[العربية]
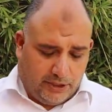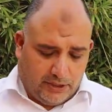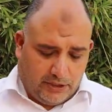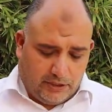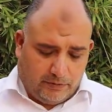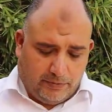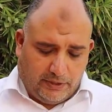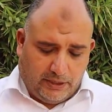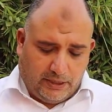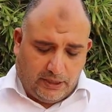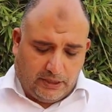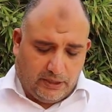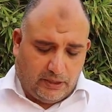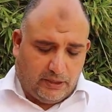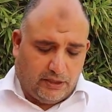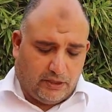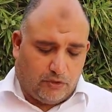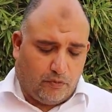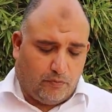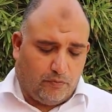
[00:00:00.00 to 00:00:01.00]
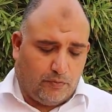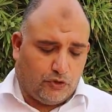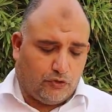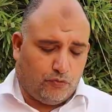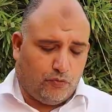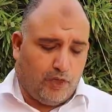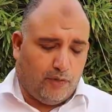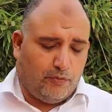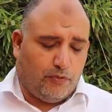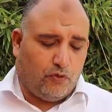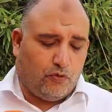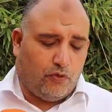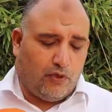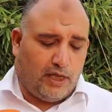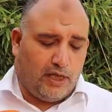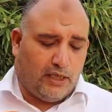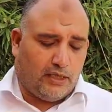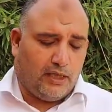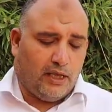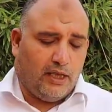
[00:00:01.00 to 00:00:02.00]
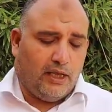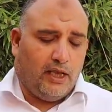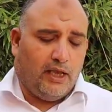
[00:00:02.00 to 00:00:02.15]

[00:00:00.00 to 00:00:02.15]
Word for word: الحزبي الذي يضم مجموعة من النقاط